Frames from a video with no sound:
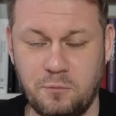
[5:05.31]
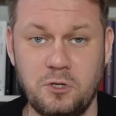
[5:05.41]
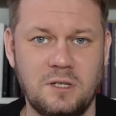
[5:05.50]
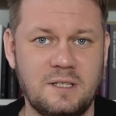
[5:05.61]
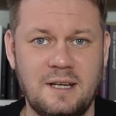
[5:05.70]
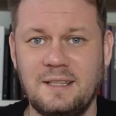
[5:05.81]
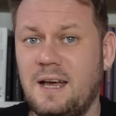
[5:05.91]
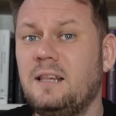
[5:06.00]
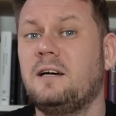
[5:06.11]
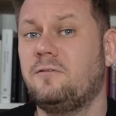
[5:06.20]
Путин
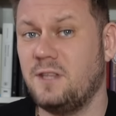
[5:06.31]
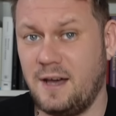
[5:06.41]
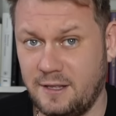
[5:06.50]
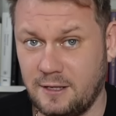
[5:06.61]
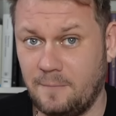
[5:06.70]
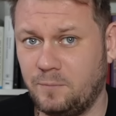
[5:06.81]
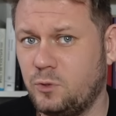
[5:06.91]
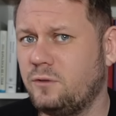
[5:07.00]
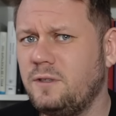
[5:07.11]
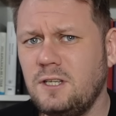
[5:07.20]
загнал их в НАТО.
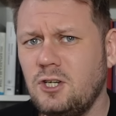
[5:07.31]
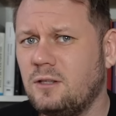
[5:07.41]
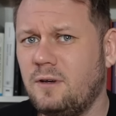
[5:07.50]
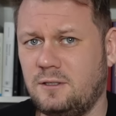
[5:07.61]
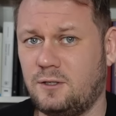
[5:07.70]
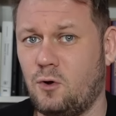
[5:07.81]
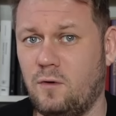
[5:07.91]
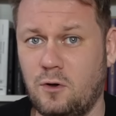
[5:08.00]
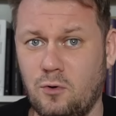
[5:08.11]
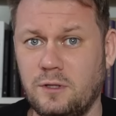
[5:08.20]
До
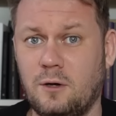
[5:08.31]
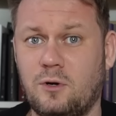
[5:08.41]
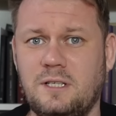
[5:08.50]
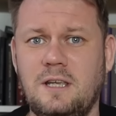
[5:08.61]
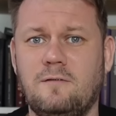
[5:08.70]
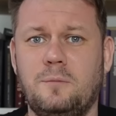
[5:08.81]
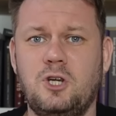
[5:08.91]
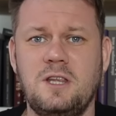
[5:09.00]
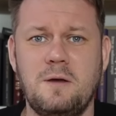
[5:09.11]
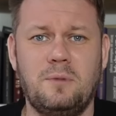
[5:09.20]
2022 года у России
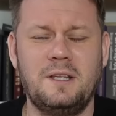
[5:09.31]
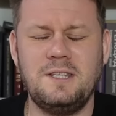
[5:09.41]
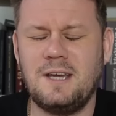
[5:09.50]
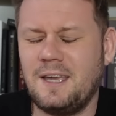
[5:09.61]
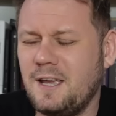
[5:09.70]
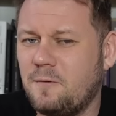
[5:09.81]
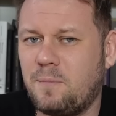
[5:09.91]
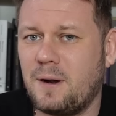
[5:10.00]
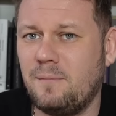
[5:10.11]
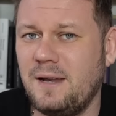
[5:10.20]
вообще не было никаких
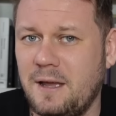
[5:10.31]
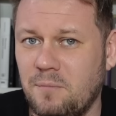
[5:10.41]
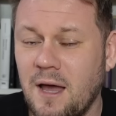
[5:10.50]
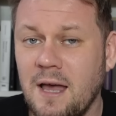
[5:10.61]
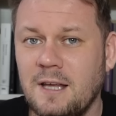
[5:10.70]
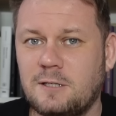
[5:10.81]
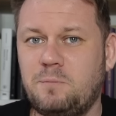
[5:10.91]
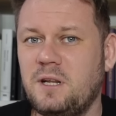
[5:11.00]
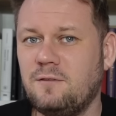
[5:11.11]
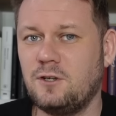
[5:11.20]
проблем с
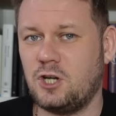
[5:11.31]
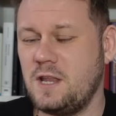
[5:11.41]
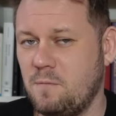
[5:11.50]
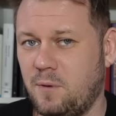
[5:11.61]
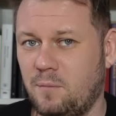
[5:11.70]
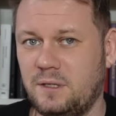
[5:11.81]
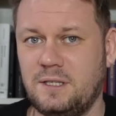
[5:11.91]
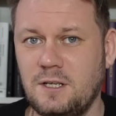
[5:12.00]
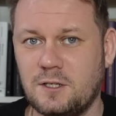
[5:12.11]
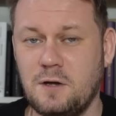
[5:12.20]
передвижением по
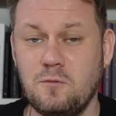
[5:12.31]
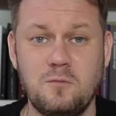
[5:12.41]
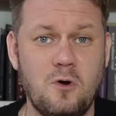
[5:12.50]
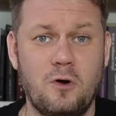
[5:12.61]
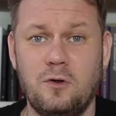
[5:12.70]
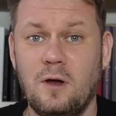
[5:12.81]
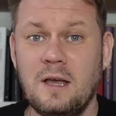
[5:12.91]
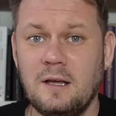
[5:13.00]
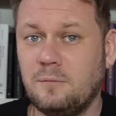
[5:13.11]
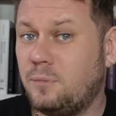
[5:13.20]
Балтийскому морю.
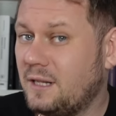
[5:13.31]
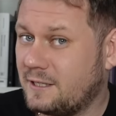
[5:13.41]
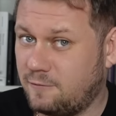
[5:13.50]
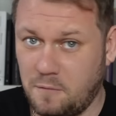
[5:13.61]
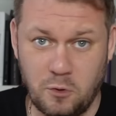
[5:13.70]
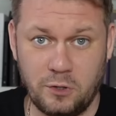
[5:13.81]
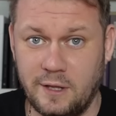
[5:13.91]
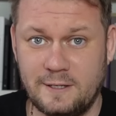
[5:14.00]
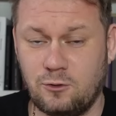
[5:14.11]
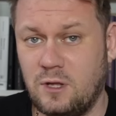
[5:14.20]
Было
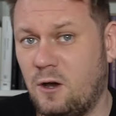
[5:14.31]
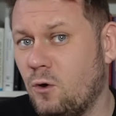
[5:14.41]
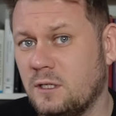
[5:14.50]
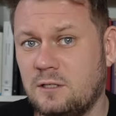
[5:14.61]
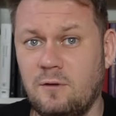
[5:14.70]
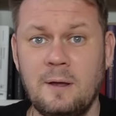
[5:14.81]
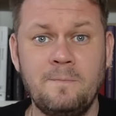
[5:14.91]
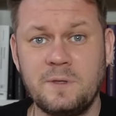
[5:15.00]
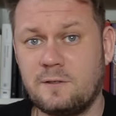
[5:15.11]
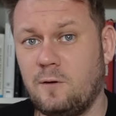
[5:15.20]
свободное судоходство,
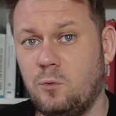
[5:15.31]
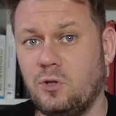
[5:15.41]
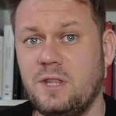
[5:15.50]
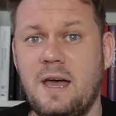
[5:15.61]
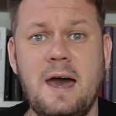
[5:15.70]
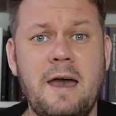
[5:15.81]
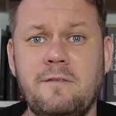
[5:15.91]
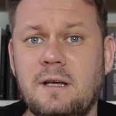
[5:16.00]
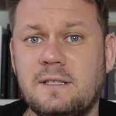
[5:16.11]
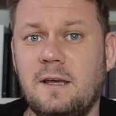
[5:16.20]
свободное
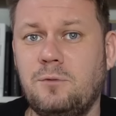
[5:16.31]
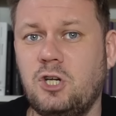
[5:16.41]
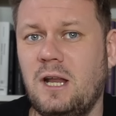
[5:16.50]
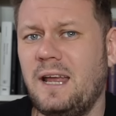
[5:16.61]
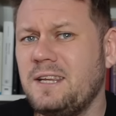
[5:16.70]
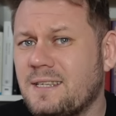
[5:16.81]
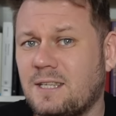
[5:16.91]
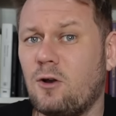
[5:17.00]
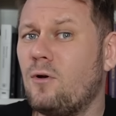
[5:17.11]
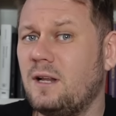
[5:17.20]
авиасообщение, они
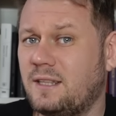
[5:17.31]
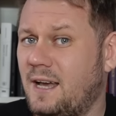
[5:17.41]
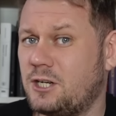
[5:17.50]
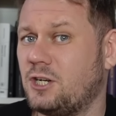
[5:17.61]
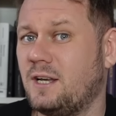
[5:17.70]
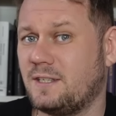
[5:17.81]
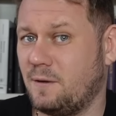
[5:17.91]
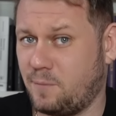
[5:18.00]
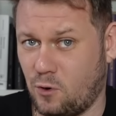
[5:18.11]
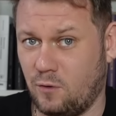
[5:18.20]
строили даже
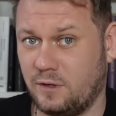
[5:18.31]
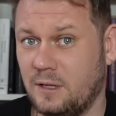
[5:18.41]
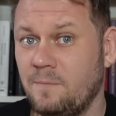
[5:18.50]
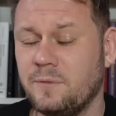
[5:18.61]
газопровод.